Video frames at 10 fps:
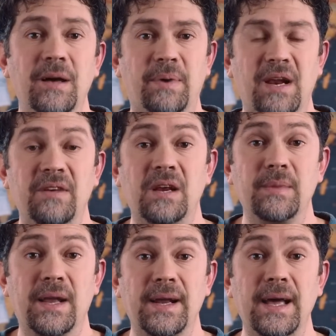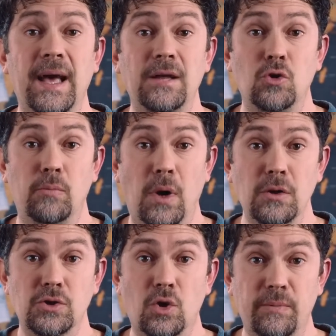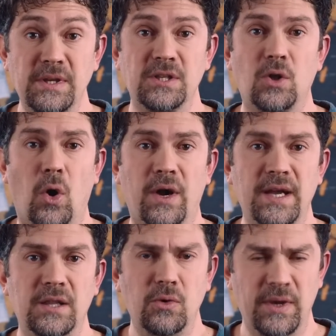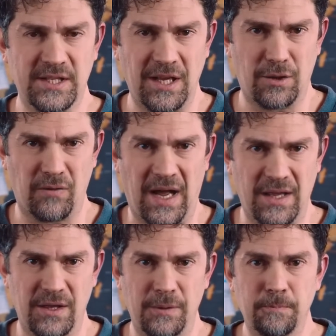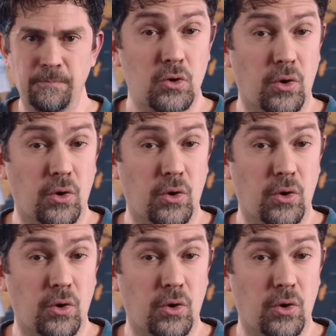per avermi regalato Monstrum in Storia di Ulisse Aldrovandi.